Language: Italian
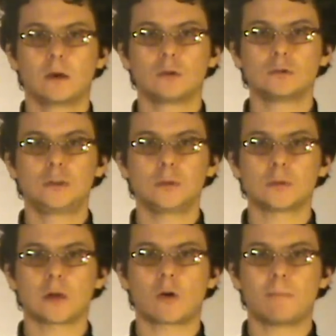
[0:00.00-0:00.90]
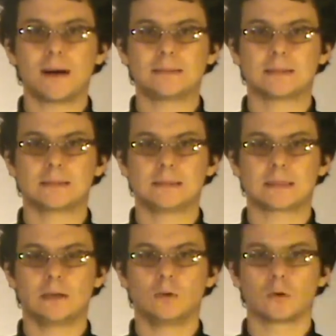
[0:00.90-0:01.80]
continuano a combattersi
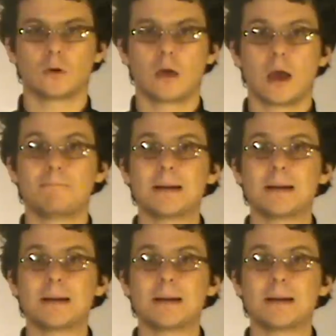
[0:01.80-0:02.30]
tra loro,